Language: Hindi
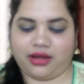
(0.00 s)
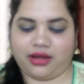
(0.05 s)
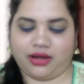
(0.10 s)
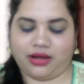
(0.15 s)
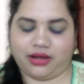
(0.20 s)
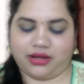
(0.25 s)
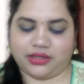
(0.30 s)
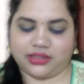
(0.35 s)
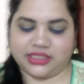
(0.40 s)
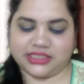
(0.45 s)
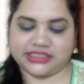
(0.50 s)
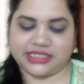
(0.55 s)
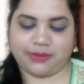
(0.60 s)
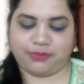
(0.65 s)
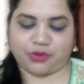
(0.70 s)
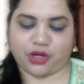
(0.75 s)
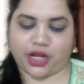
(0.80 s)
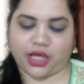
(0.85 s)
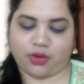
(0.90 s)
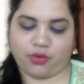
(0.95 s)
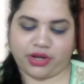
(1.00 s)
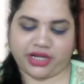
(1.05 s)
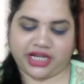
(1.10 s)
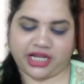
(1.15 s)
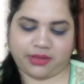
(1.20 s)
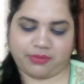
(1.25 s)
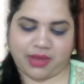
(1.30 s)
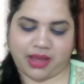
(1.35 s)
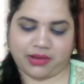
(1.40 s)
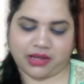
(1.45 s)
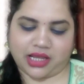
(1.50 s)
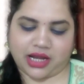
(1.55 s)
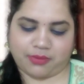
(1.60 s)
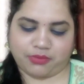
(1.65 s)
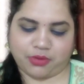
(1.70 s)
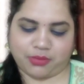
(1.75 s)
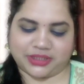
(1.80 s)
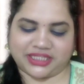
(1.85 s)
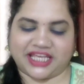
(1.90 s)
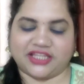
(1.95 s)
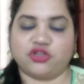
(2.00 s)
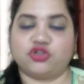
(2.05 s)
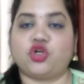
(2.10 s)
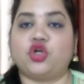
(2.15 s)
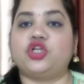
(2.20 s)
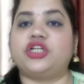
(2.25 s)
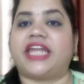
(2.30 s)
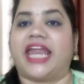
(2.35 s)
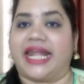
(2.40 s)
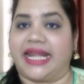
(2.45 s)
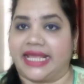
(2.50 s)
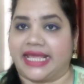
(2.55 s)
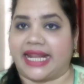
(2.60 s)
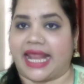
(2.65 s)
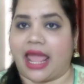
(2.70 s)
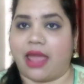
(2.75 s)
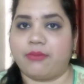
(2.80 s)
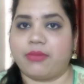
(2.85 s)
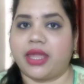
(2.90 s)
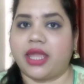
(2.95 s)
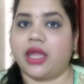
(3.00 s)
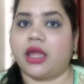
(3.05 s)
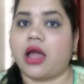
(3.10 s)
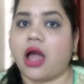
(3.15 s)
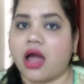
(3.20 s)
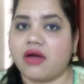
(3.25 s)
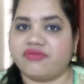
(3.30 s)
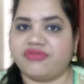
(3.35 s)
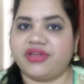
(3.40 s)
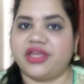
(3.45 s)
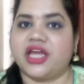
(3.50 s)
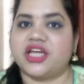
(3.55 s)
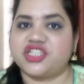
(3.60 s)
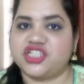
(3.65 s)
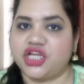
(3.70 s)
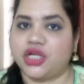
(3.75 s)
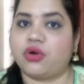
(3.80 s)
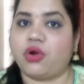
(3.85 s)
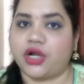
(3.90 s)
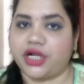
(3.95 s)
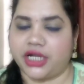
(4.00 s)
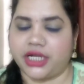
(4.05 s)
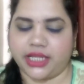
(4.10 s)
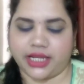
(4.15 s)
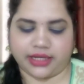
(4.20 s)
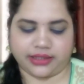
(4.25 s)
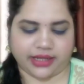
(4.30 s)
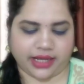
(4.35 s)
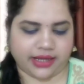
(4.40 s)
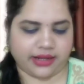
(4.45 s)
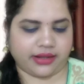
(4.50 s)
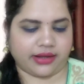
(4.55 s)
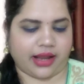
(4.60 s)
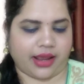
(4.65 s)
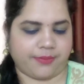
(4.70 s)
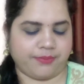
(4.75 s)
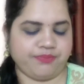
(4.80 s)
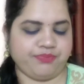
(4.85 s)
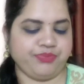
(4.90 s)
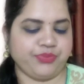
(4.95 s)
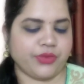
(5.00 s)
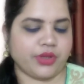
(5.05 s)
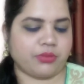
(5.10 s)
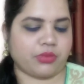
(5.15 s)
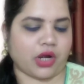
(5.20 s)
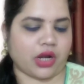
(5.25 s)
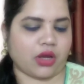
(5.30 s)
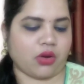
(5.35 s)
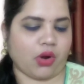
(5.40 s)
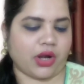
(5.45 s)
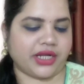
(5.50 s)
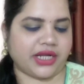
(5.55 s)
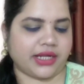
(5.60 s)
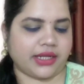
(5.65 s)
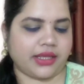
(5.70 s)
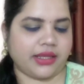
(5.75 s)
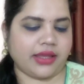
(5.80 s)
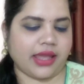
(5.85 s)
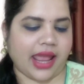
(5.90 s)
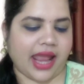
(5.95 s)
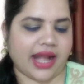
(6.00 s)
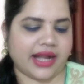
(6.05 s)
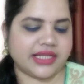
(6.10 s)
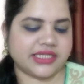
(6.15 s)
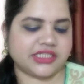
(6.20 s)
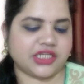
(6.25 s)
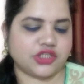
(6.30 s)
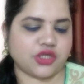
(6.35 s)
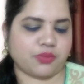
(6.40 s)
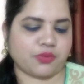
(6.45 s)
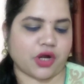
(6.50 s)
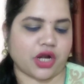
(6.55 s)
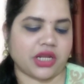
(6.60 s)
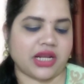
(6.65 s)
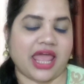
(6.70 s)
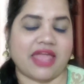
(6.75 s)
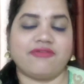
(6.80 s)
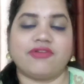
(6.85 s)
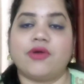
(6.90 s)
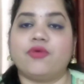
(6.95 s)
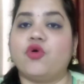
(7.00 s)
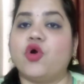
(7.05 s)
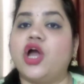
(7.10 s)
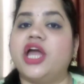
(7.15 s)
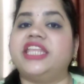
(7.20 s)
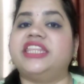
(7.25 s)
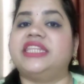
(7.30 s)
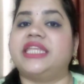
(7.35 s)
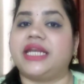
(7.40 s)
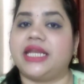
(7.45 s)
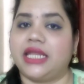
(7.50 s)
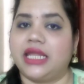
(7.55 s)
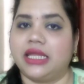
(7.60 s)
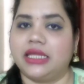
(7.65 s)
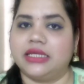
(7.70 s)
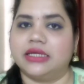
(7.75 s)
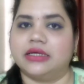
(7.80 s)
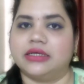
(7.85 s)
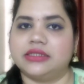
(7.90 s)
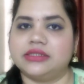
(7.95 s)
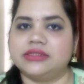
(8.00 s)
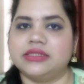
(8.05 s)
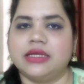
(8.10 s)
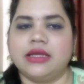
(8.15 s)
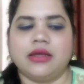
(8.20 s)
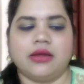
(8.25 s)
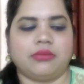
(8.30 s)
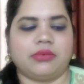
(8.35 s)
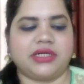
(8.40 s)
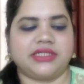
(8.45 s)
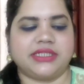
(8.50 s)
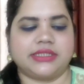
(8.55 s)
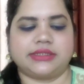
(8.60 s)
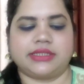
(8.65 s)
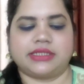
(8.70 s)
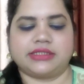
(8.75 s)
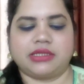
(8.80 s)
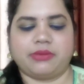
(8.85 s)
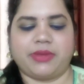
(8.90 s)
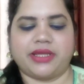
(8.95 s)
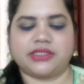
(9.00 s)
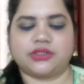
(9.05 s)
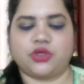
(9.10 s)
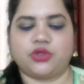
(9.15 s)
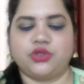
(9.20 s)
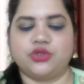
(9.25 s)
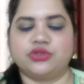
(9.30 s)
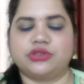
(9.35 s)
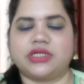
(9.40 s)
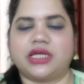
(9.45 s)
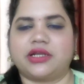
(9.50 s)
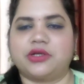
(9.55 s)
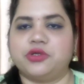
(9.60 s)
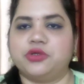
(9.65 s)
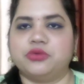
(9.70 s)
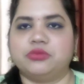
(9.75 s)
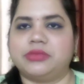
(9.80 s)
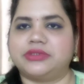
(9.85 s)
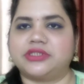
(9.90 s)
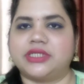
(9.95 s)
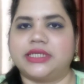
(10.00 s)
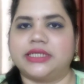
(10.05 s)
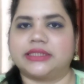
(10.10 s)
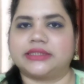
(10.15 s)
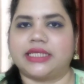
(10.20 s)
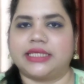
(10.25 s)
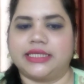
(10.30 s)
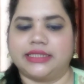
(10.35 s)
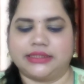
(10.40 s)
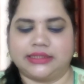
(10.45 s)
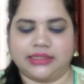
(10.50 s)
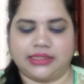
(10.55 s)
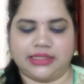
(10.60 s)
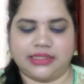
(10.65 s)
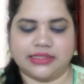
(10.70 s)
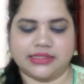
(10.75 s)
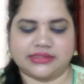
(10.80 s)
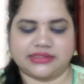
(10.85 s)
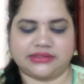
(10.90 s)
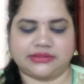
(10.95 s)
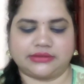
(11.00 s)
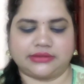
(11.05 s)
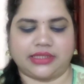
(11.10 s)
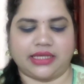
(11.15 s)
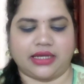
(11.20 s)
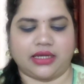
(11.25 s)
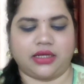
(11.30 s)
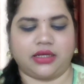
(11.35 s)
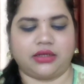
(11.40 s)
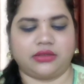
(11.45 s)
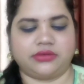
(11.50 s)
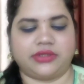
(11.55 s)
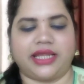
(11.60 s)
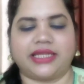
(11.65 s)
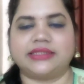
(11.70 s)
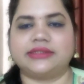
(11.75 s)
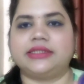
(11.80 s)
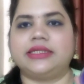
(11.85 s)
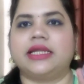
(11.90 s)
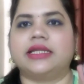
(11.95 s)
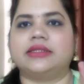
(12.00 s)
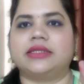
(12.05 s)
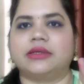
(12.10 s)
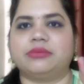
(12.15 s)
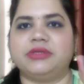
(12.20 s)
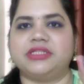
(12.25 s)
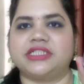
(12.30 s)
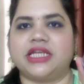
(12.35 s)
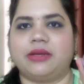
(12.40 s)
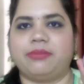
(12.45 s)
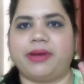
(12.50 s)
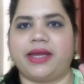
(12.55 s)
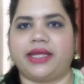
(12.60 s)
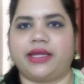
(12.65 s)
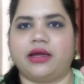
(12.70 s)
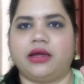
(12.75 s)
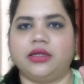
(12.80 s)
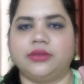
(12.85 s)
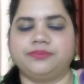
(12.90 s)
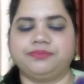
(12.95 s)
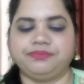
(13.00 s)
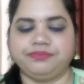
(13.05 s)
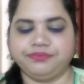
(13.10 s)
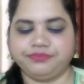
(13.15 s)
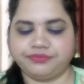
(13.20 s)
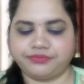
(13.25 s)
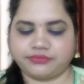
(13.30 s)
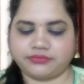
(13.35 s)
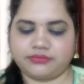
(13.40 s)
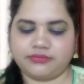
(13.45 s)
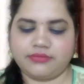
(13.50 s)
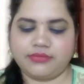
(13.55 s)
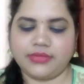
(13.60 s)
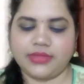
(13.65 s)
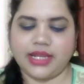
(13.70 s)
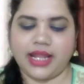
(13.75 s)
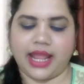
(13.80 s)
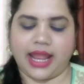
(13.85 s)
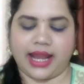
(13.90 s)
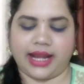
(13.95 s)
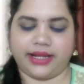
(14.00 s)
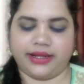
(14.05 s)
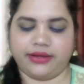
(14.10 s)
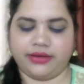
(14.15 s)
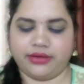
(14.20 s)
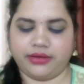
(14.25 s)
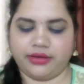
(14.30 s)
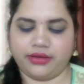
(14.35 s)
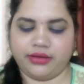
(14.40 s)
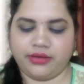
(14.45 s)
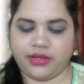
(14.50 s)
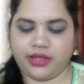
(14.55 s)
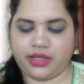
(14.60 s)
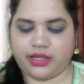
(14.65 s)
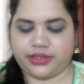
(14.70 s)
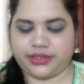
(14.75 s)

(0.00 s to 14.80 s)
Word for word: इसकी प्रोडक्ट क्वांटिटी मैं अगर आपको बता दूं तो 10 ग्राम है काफ़ी अच्छी क्वांटिटी है 10 ग्राम प्रोडक्ट क्वांटिटी एंड इसकी जो प्रोडक्ट लाइफ है वो है थ्री इयर्स बट जिस तरह से मैं इसको यूज़ कर रही हूँ मुझे नहीं लगता ये थ्री इयर्स क्या नेक्स्ट ईयर तक भी चल पाएगा एंड uh,